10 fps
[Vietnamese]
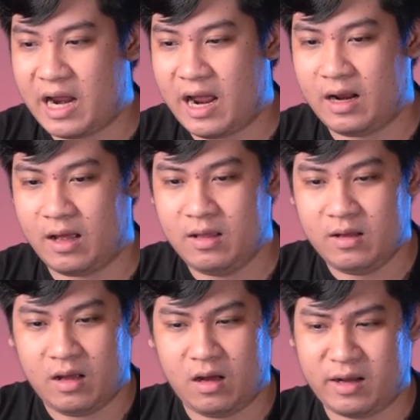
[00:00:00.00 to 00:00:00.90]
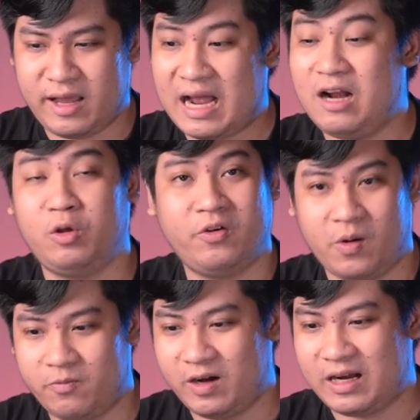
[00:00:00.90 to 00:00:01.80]
ra là uh, nghe khá là thuyết
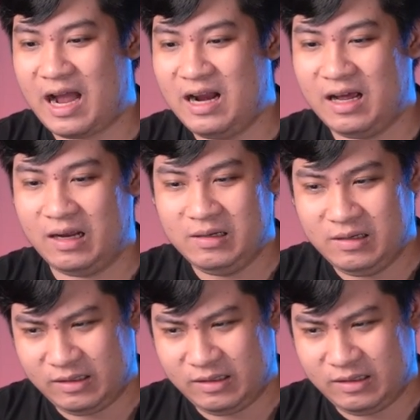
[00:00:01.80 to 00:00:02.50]
phục và khá là